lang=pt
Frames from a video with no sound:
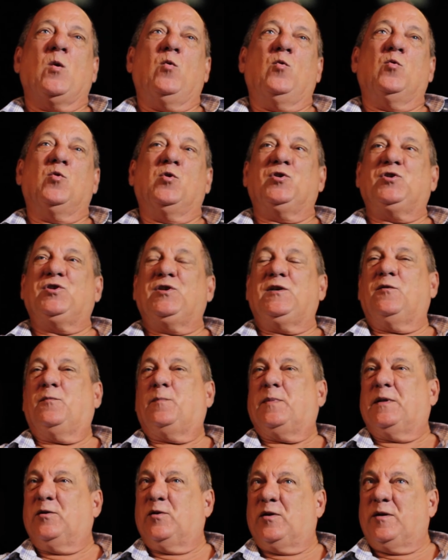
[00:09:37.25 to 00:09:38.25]
Hoje o
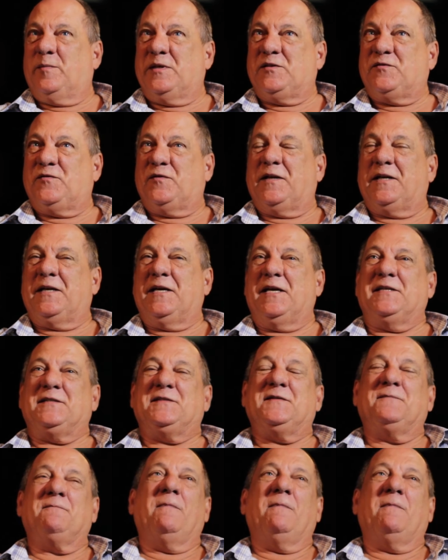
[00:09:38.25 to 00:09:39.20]
panorama é diferente.